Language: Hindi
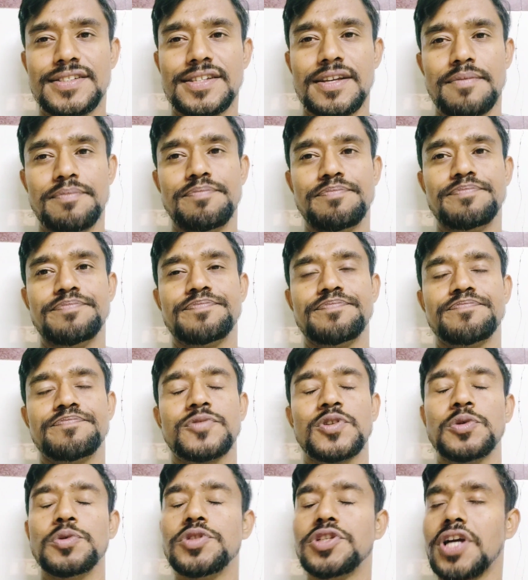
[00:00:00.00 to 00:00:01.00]
सब
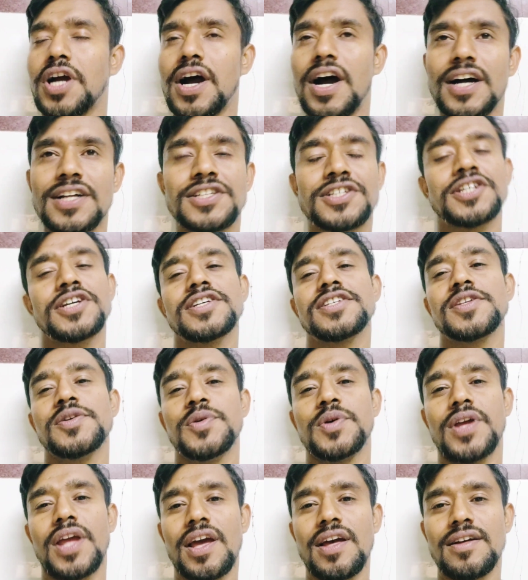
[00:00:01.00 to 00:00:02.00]
कुछ अच्छे से
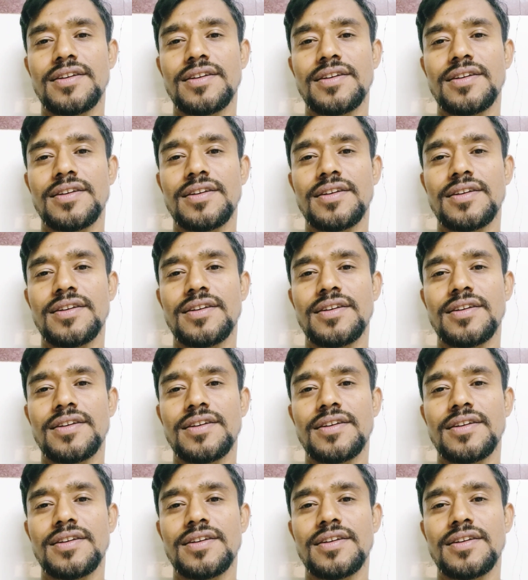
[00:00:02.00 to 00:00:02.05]
हो गया